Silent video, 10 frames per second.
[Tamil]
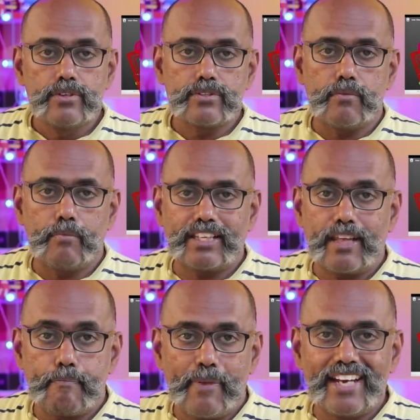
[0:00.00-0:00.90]
ஸோ மற்ற
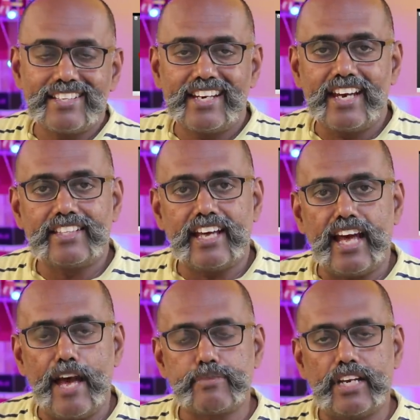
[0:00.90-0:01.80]
பேர் தெரியாத
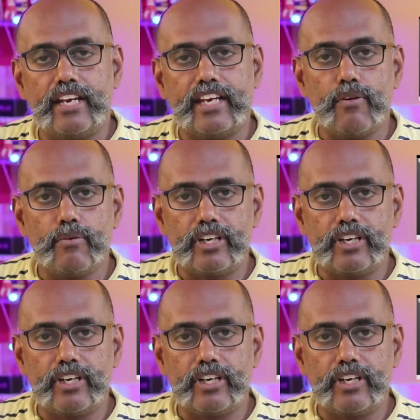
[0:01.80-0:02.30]
ஆப்ஸ் எல்லாம் நீங்கள்